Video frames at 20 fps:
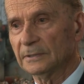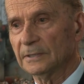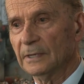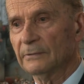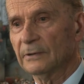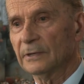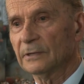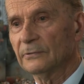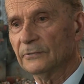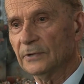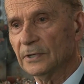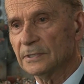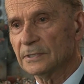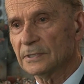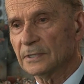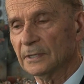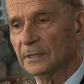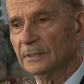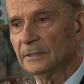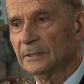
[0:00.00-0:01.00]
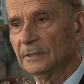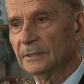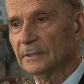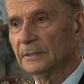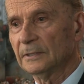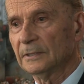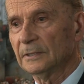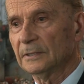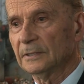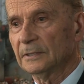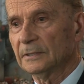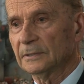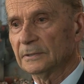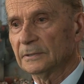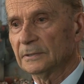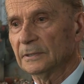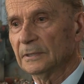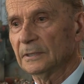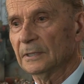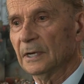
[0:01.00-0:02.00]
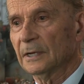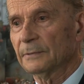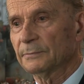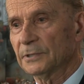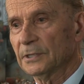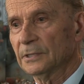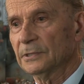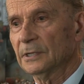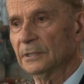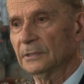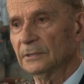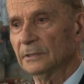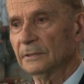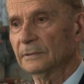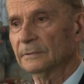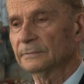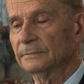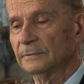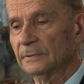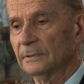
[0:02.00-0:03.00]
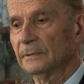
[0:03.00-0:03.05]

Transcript: całego wojska. No jak przyszedł, to